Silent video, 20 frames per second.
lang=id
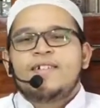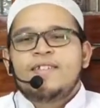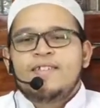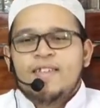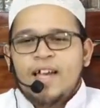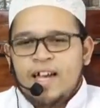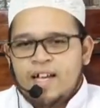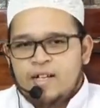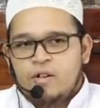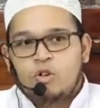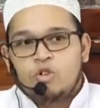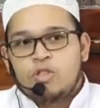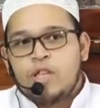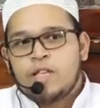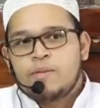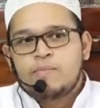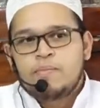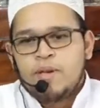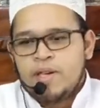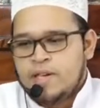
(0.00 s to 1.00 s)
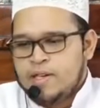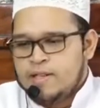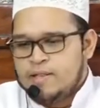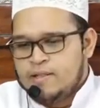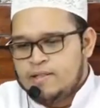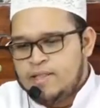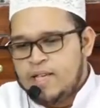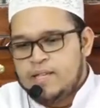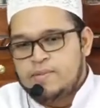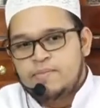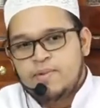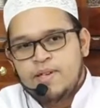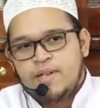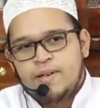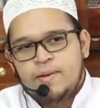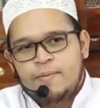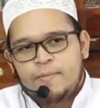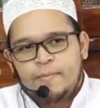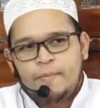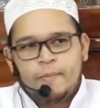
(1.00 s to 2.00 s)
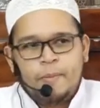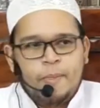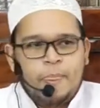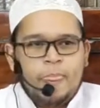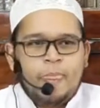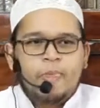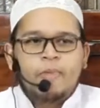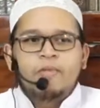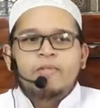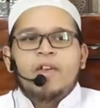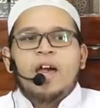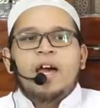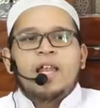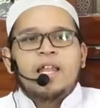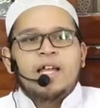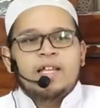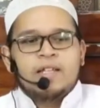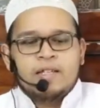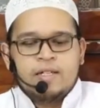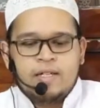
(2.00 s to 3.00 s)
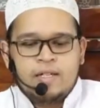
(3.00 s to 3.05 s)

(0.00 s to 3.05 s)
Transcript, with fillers: jangan kau tasbih tasbih jalan